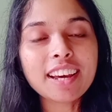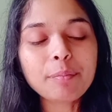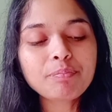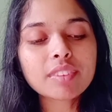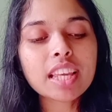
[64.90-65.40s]
ना
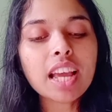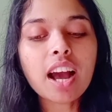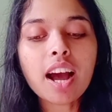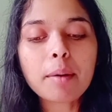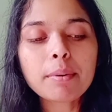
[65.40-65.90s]
कि
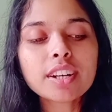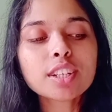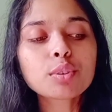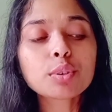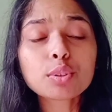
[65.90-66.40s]
आप अगर
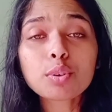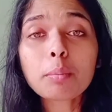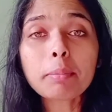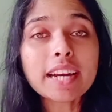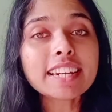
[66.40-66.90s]
खुद को
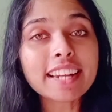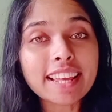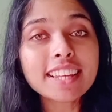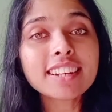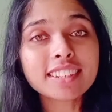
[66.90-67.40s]
बिल्ड
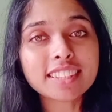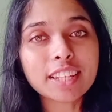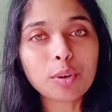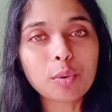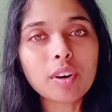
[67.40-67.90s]
नहीं
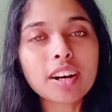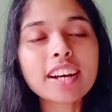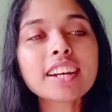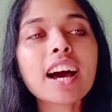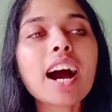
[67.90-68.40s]
करते हो
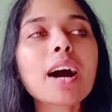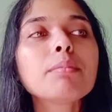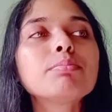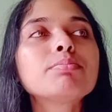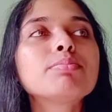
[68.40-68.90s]
अगर
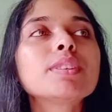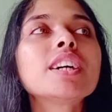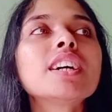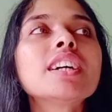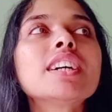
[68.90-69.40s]
आप
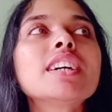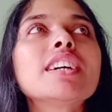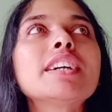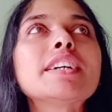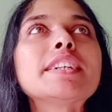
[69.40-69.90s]

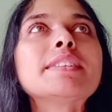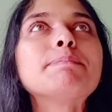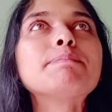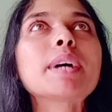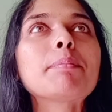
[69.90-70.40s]
आ,
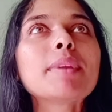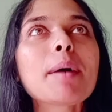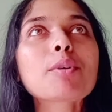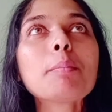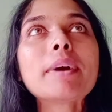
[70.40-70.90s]
अपने
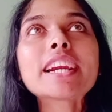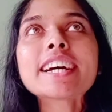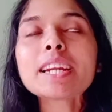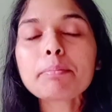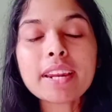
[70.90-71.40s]
आप को बिल्ड
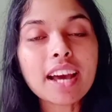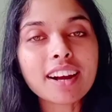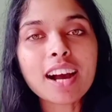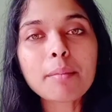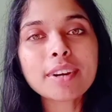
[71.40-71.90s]
करने पे
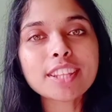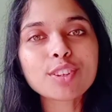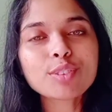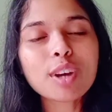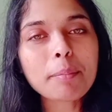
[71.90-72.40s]
नाकाम रहते
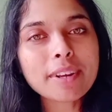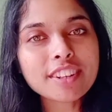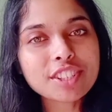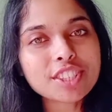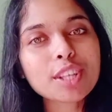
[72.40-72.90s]
हो तो आप एक
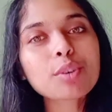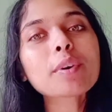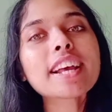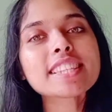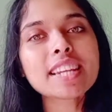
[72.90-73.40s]
रिश्ते को
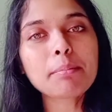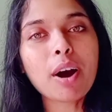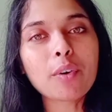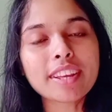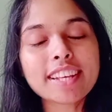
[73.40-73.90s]
कैसे
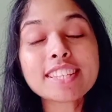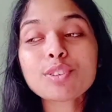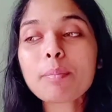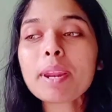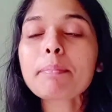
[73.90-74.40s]
निभाओगे
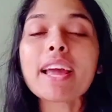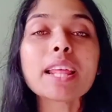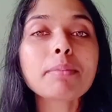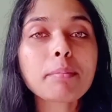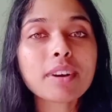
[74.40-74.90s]
इसको मैंने
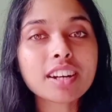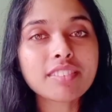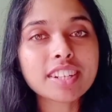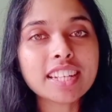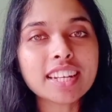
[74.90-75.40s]
पहले भी एक बार
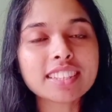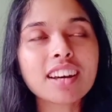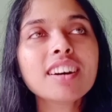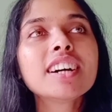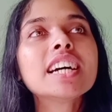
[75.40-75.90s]
कवर किया
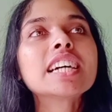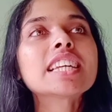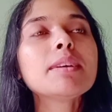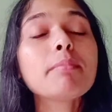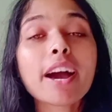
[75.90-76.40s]
था
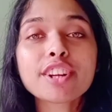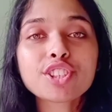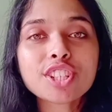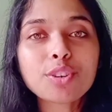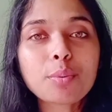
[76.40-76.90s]
कि
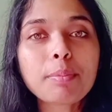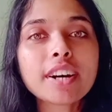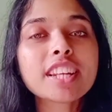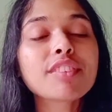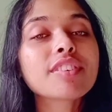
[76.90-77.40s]
मैरिज के
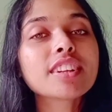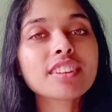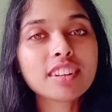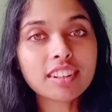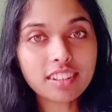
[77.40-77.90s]
ऊपर या फिर
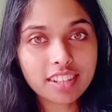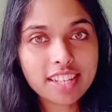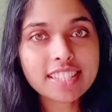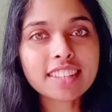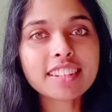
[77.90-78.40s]
एक
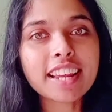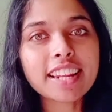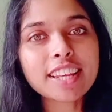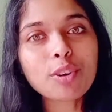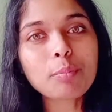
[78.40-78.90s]
साथ रहने
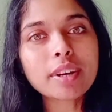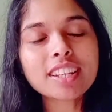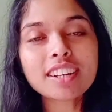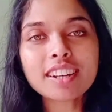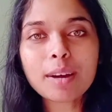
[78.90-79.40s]
के ऊपर
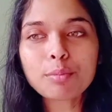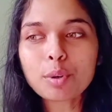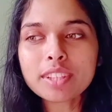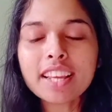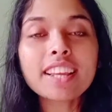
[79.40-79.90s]
कि अगर आप
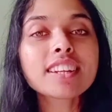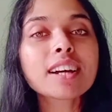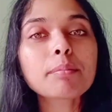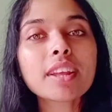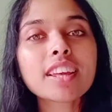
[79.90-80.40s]
खुद ही
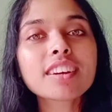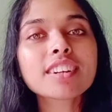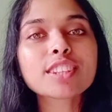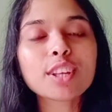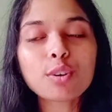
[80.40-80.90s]
इनकम नहीं
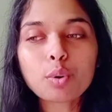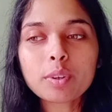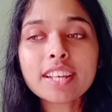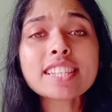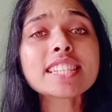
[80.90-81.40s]
करते हो
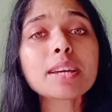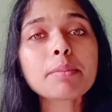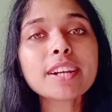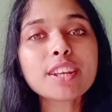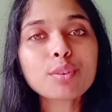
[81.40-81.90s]
खुद ही
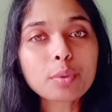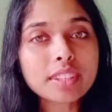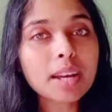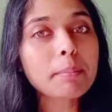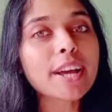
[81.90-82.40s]
स्टेबल नहीं हो खुद
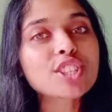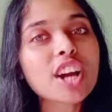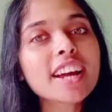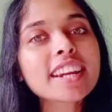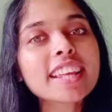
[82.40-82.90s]
का
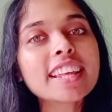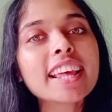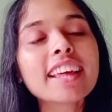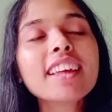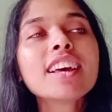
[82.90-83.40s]
पहचान नहीं
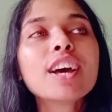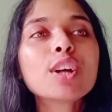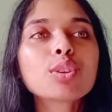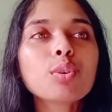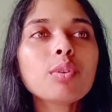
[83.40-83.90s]
है
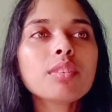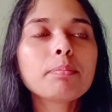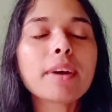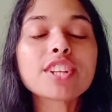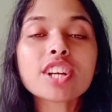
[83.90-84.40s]
तो
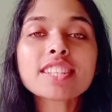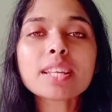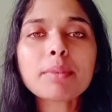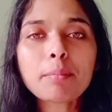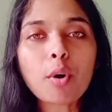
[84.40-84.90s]
पहचान से
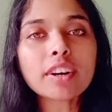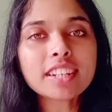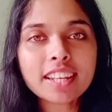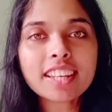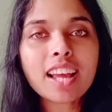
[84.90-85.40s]
भी
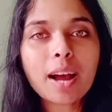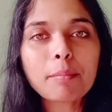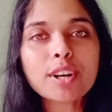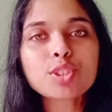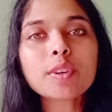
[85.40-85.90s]
इम्पोर्टेंट है कि
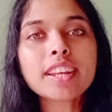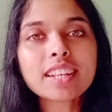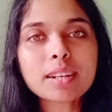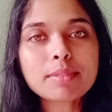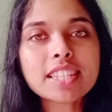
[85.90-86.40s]
आपका जो
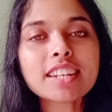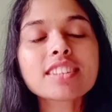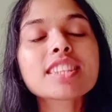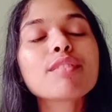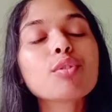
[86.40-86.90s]
इनकम
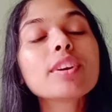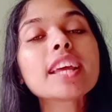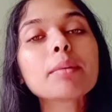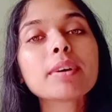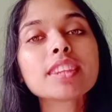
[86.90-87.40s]
स्टेटस है वो
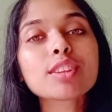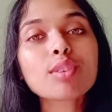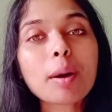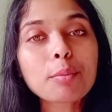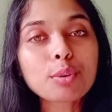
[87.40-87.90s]
नहीं बनता तो
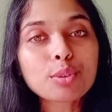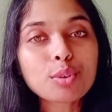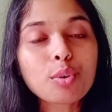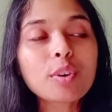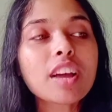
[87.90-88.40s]
आप खुद
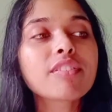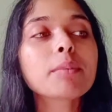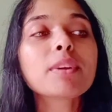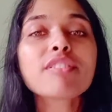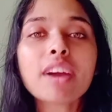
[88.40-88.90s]
को या फिर
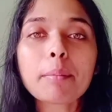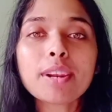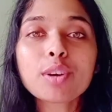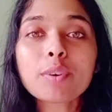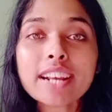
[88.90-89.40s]
अपने
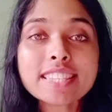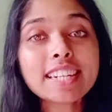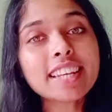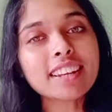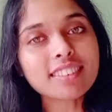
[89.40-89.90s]
फैमिली को कैसे
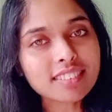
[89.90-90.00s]
टेक